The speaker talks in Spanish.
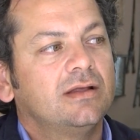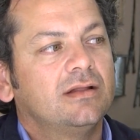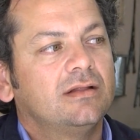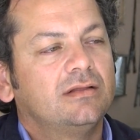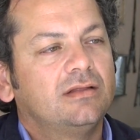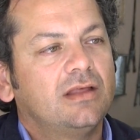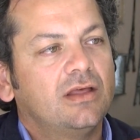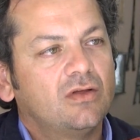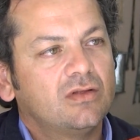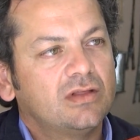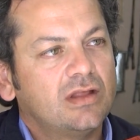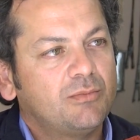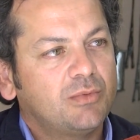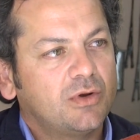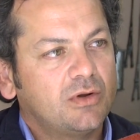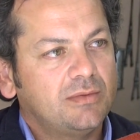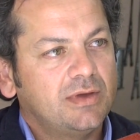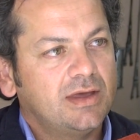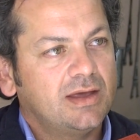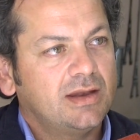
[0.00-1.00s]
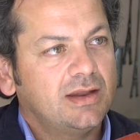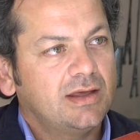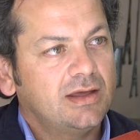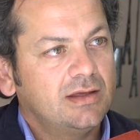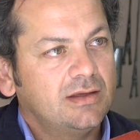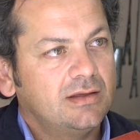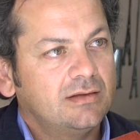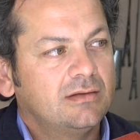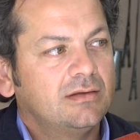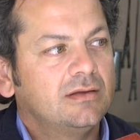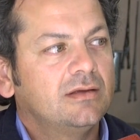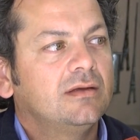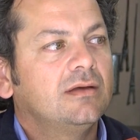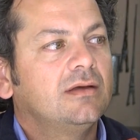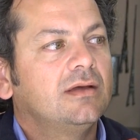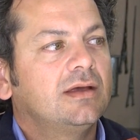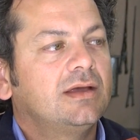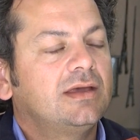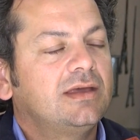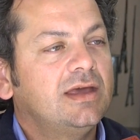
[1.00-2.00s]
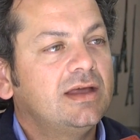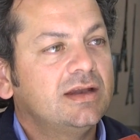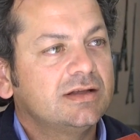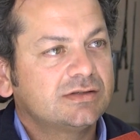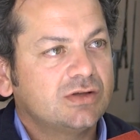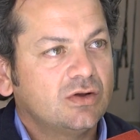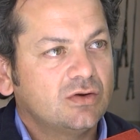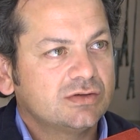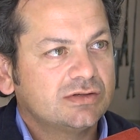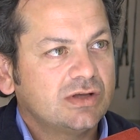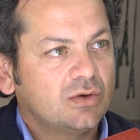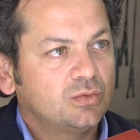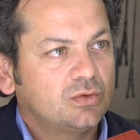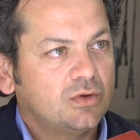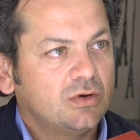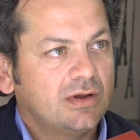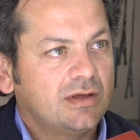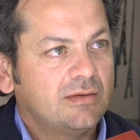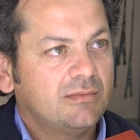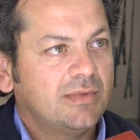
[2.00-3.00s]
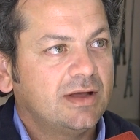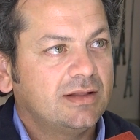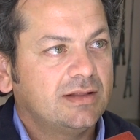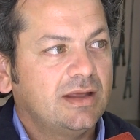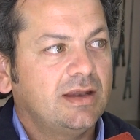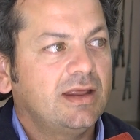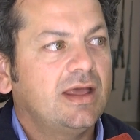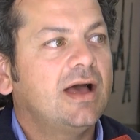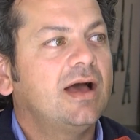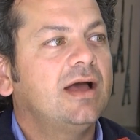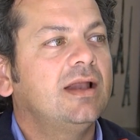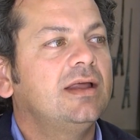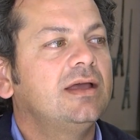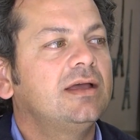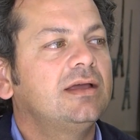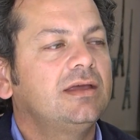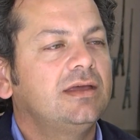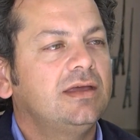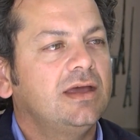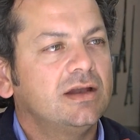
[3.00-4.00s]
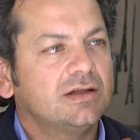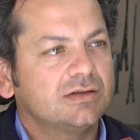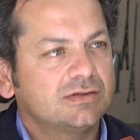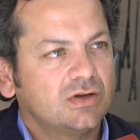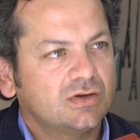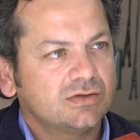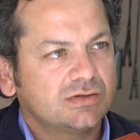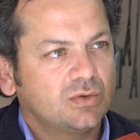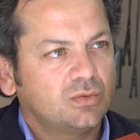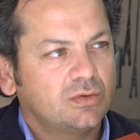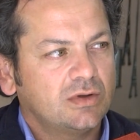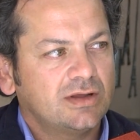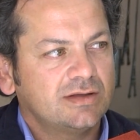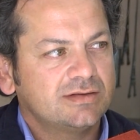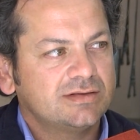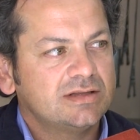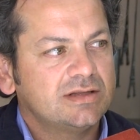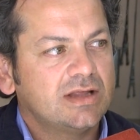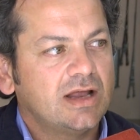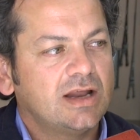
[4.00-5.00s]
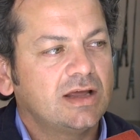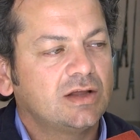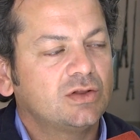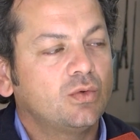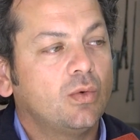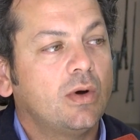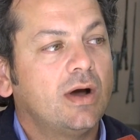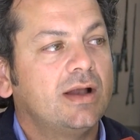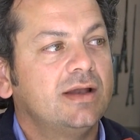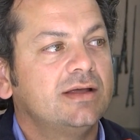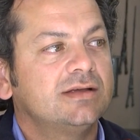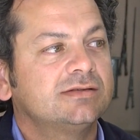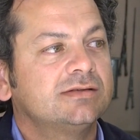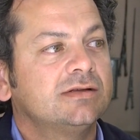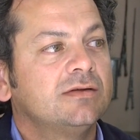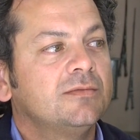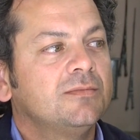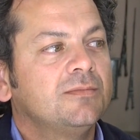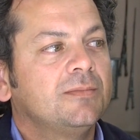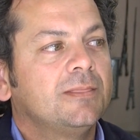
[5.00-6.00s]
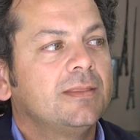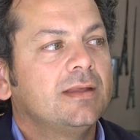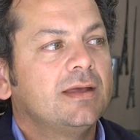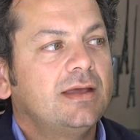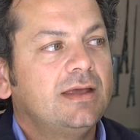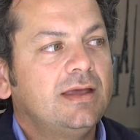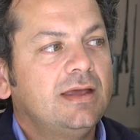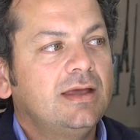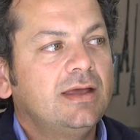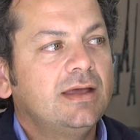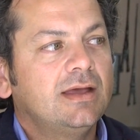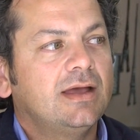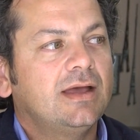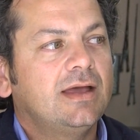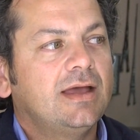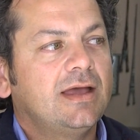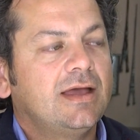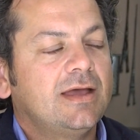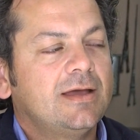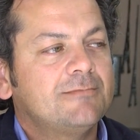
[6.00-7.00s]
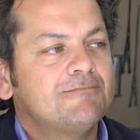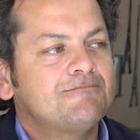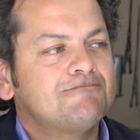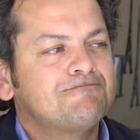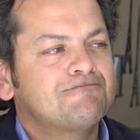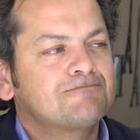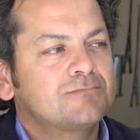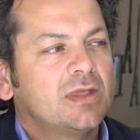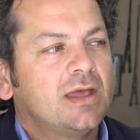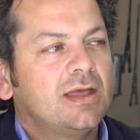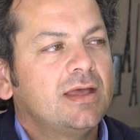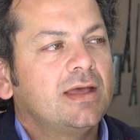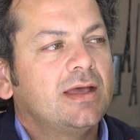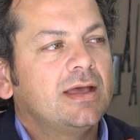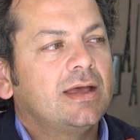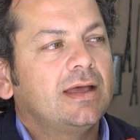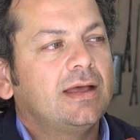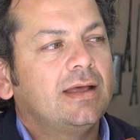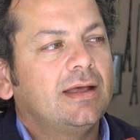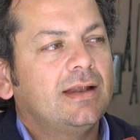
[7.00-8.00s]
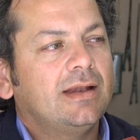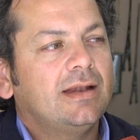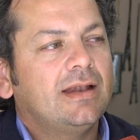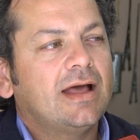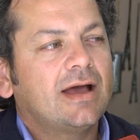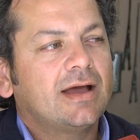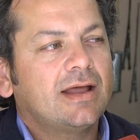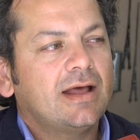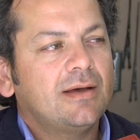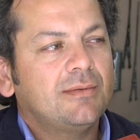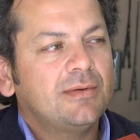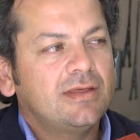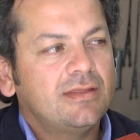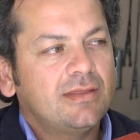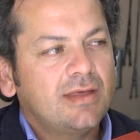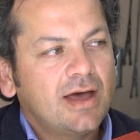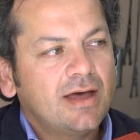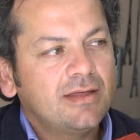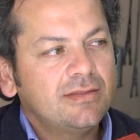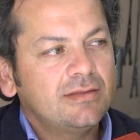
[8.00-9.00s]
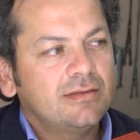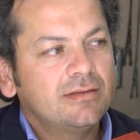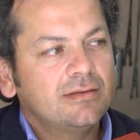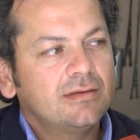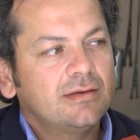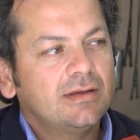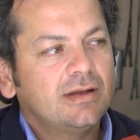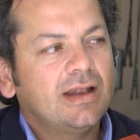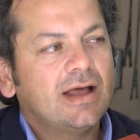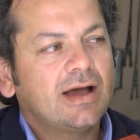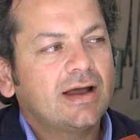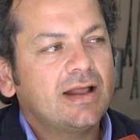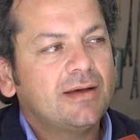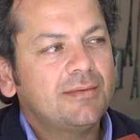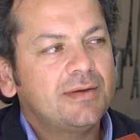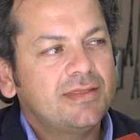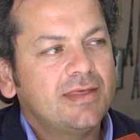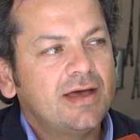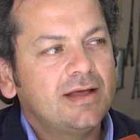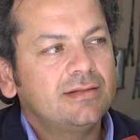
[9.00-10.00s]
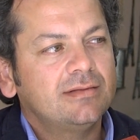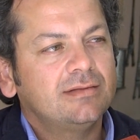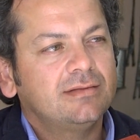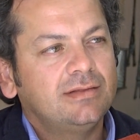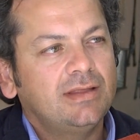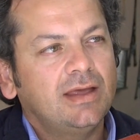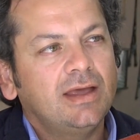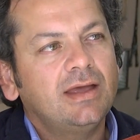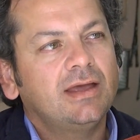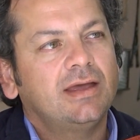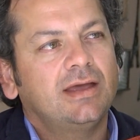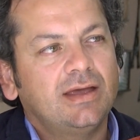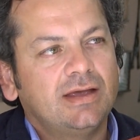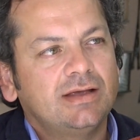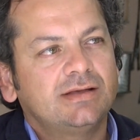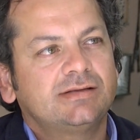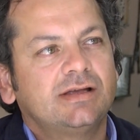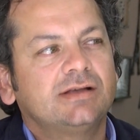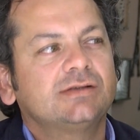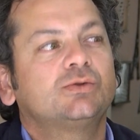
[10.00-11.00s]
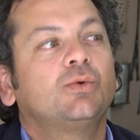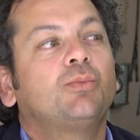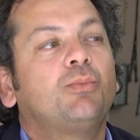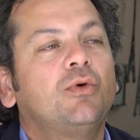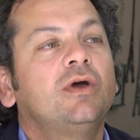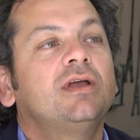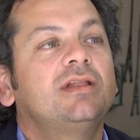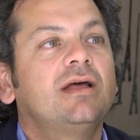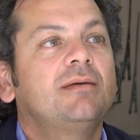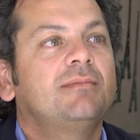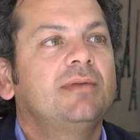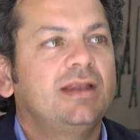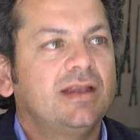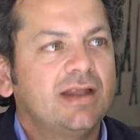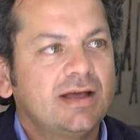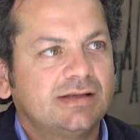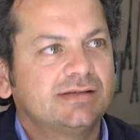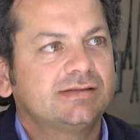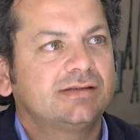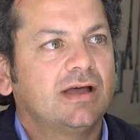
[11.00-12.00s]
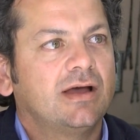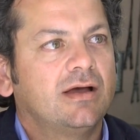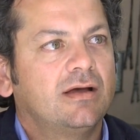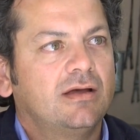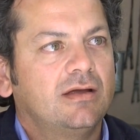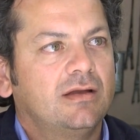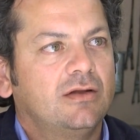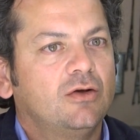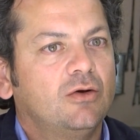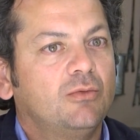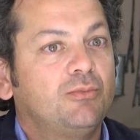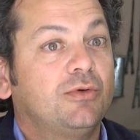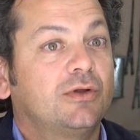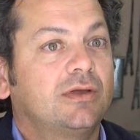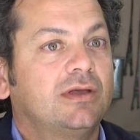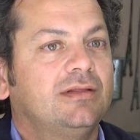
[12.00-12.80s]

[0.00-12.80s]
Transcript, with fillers: de dónde proviene, quiénes son los autores materiales, quiénes son los autores intelectuales y em, la gravedad la gravedad de esa supuesta amenaza, ¿no? Porque